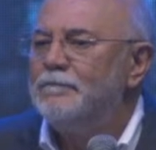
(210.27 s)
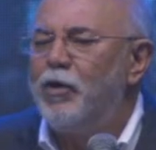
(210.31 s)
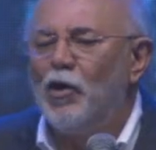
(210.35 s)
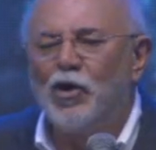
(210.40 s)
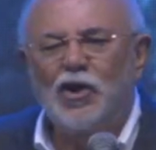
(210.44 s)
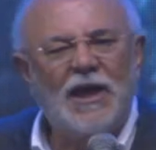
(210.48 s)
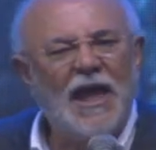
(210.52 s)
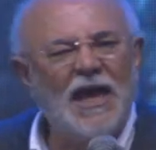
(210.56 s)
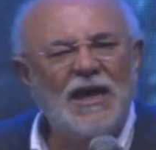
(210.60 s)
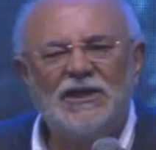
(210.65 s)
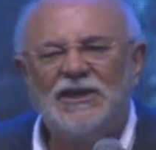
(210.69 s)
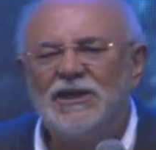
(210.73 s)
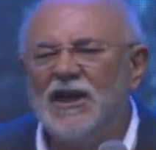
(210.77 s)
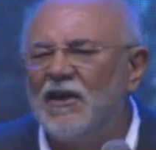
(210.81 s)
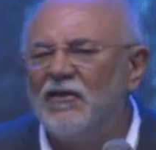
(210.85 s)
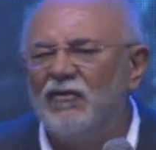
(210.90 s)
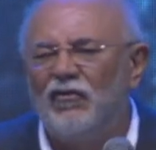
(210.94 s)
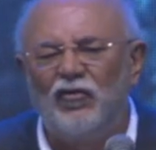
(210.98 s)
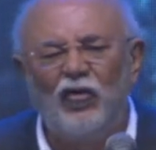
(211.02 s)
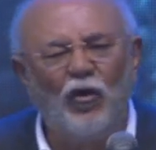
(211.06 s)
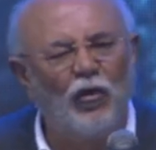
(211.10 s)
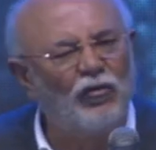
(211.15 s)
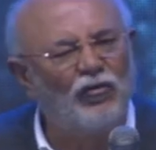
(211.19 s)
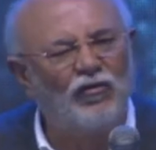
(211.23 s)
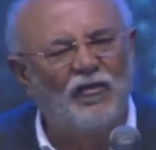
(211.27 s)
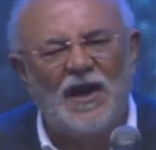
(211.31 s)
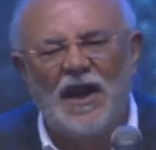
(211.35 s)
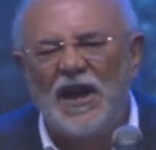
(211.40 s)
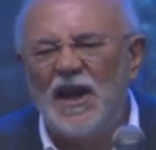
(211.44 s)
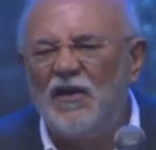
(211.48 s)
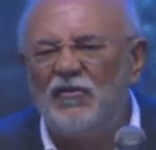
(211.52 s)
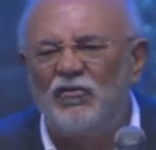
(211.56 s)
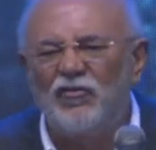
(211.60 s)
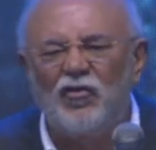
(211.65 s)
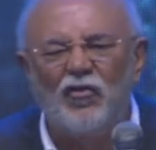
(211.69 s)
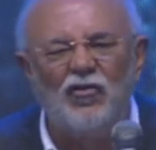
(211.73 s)
Porque Jesus
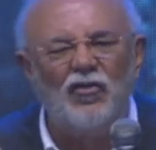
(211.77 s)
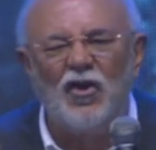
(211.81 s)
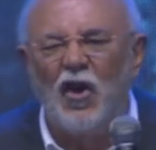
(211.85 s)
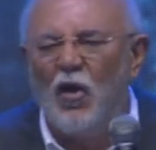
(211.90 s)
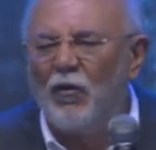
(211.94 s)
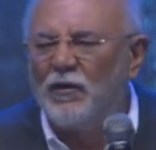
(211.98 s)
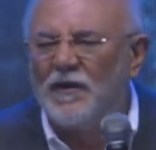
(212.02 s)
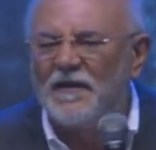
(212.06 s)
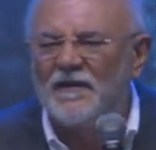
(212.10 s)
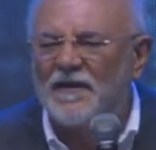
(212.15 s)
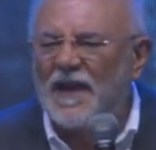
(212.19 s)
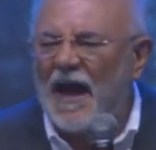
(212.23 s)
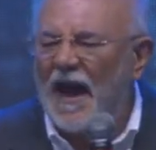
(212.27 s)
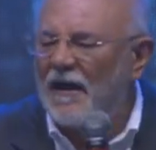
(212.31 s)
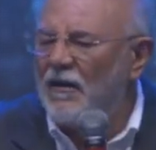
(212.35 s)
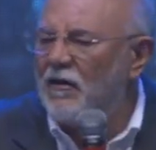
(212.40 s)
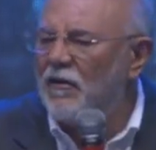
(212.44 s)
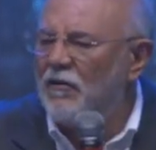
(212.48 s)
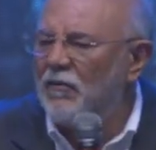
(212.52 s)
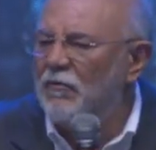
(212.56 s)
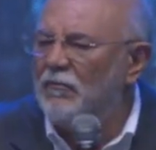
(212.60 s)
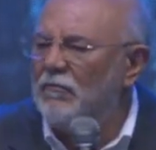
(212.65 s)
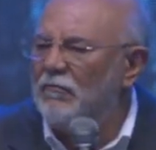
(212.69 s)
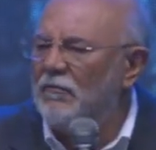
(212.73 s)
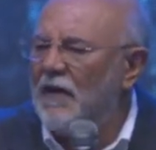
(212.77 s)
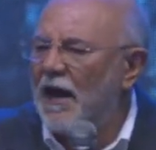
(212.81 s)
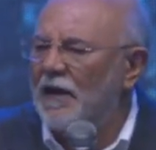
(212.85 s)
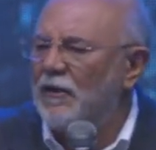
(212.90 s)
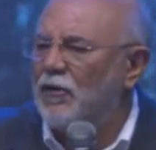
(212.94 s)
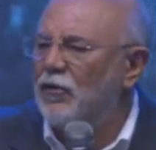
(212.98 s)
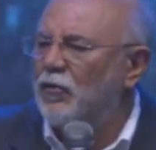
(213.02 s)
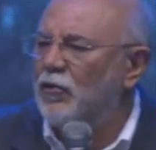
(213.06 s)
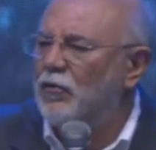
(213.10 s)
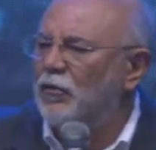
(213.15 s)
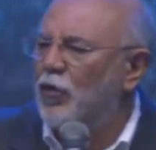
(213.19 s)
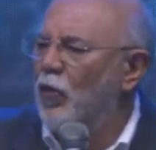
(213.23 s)
Cristo não está
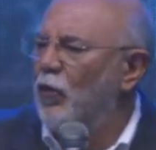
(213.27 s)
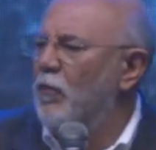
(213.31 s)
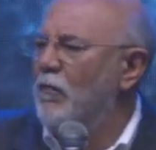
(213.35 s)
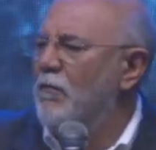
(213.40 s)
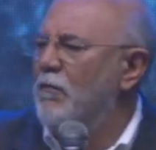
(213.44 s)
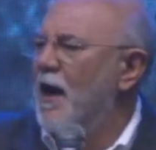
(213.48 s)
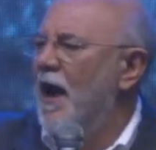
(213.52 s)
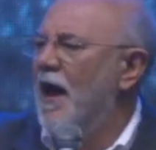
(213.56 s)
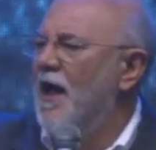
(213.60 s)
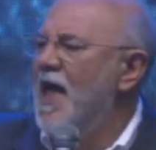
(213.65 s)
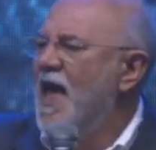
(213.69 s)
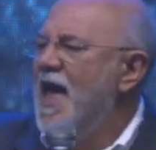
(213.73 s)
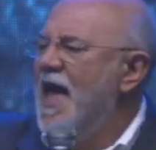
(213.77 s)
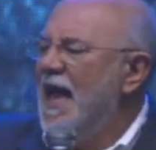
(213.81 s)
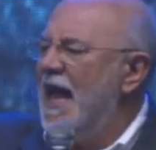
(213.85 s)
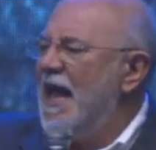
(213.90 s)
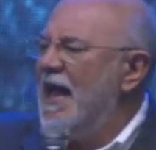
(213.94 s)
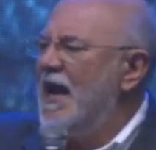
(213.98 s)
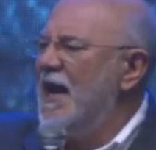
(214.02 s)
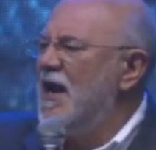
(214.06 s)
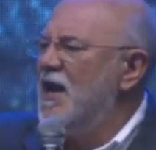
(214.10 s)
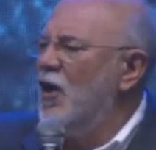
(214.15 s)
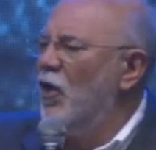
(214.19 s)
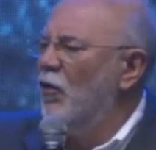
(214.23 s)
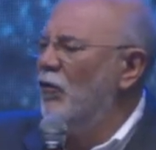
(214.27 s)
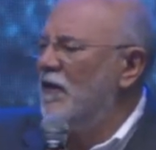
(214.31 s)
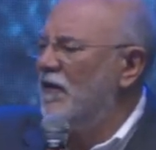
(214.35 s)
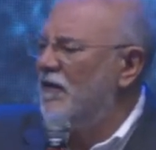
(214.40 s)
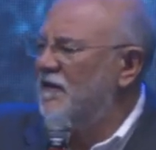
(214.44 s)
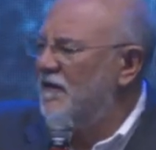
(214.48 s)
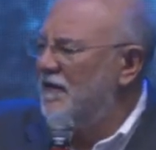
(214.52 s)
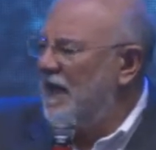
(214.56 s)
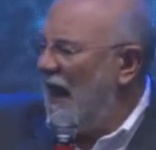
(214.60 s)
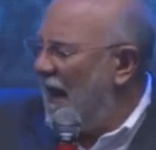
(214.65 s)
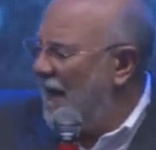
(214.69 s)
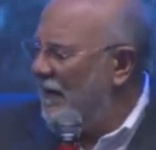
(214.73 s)
numa tumba, ele não
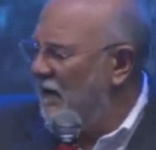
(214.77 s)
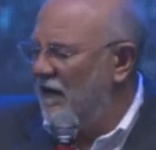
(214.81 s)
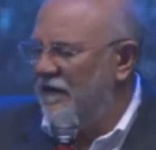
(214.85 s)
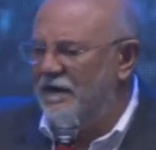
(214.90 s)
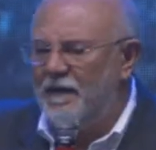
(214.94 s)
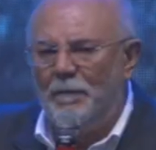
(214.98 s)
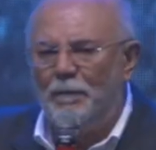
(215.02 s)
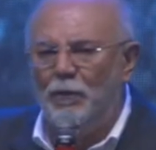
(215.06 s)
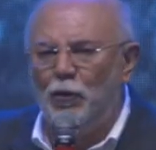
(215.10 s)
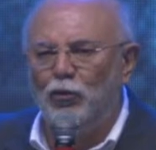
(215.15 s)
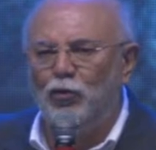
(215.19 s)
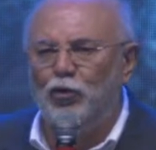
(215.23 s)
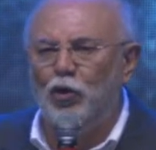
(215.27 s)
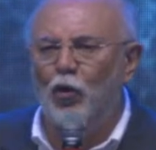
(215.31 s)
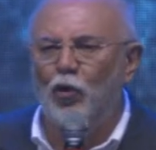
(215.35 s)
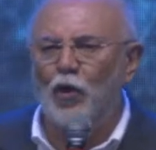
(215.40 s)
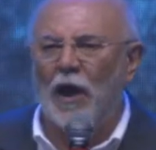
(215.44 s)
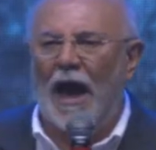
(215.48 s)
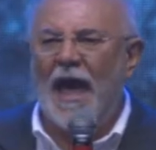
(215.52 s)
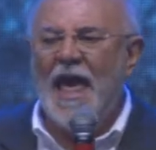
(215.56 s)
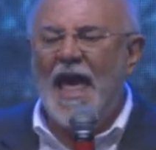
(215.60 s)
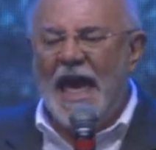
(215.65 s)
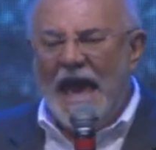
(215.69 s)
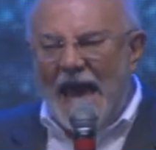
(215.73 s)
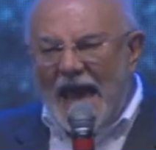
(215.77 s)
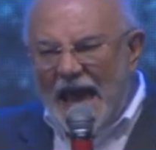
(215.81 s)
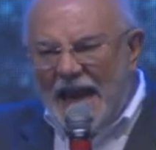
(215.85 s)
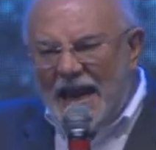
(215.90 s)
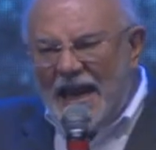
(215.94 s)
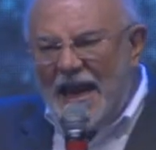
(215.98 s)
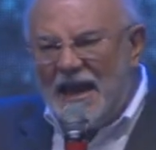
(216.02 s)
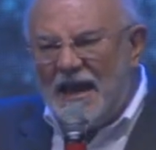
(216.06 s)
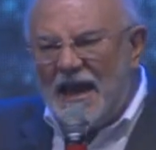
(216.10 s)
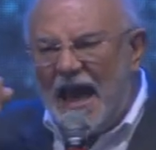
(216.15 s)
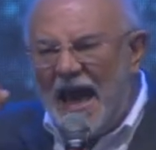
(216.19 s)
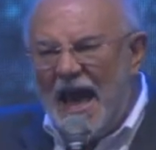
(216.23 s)
está na sepultura,
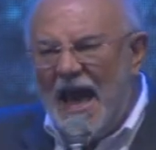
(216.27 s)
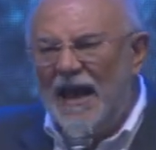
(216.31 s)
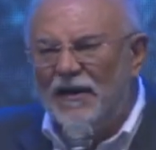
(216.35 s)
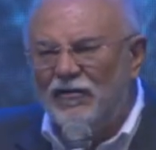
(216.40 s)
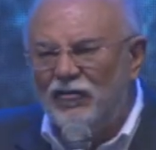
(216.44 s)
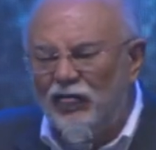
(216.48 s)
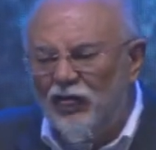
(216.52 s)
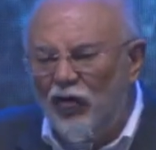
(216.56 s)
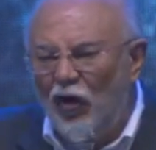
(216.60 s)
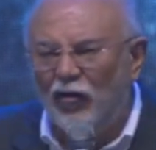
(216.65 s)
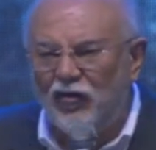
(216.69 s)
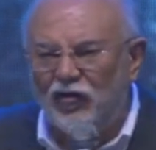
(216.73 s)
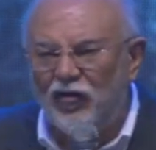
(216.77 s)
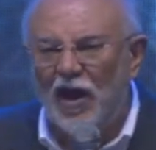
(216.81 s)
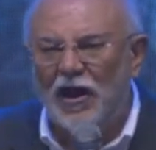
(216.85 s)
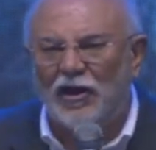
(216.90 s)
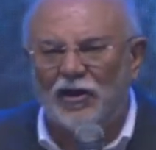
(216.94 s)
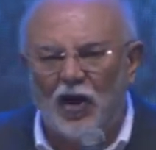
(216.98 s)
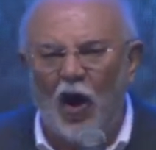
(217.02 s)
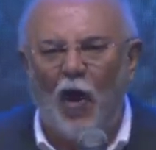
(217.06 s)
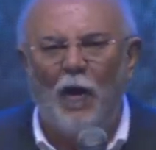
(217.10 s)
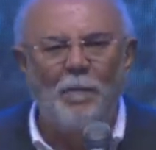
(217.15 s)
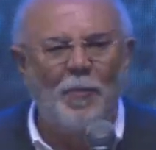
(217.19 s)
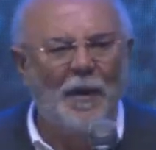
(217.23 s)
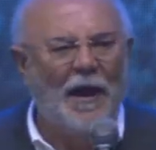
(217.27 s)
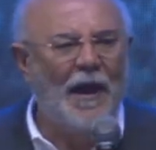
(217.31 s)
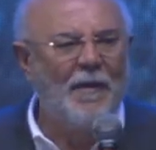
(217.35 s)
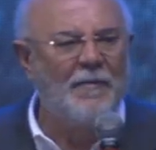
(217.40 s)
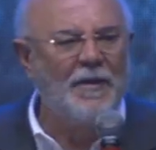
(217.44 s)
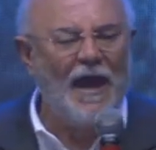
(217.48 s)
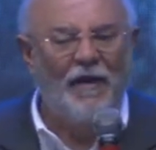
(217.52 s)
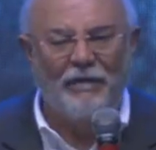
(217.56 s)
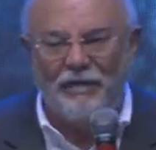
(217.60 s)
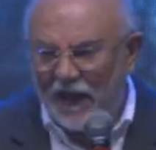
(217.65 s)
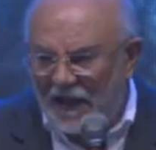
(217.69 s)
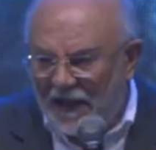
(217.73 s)
ele ressuscitou pela
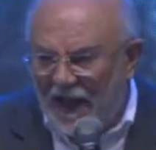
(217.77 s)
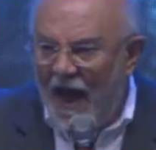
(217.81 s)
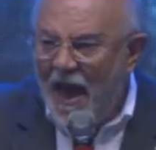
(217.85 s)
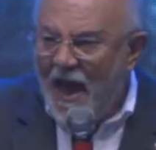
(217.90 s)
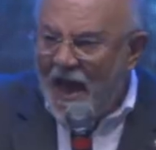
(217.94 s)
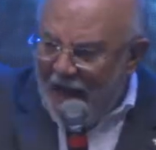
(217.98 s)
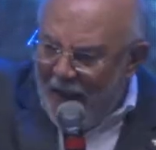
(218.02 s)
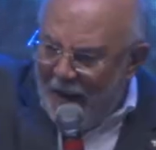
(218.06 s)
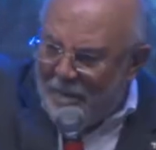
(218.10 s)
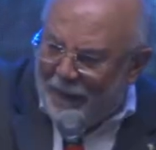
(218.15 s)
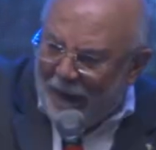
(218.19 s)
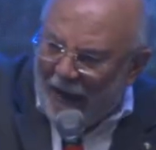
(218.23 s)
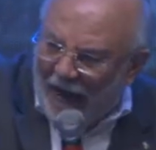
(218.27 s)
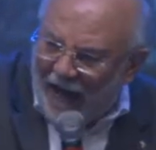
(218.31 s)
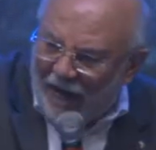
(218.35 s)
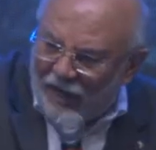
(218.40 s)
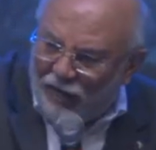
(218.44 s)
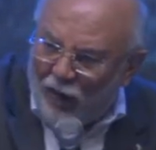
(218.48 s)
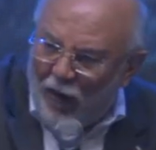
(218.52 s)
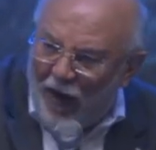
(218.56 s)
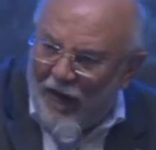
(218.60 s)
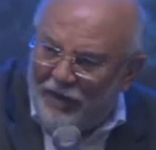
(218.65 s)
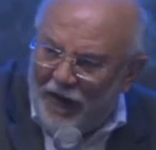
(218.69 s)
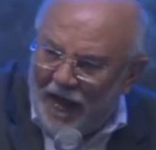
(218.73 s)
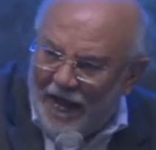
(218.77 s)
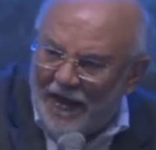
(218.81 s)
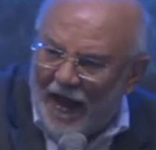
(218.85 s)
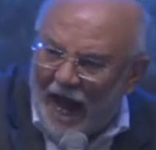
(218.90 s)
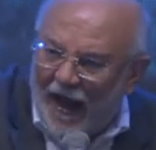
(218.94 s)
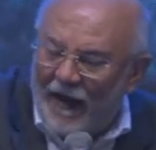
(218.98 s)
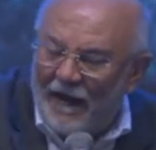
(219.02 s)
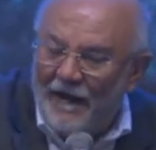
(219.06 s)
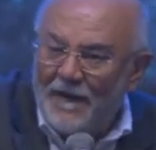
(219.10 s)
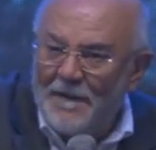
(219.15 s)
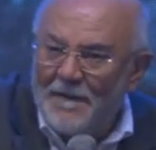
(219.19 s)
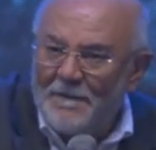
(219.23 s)
minha vida e pela sua
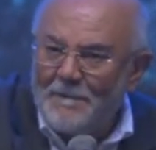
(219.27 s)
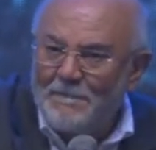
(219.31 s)
vida.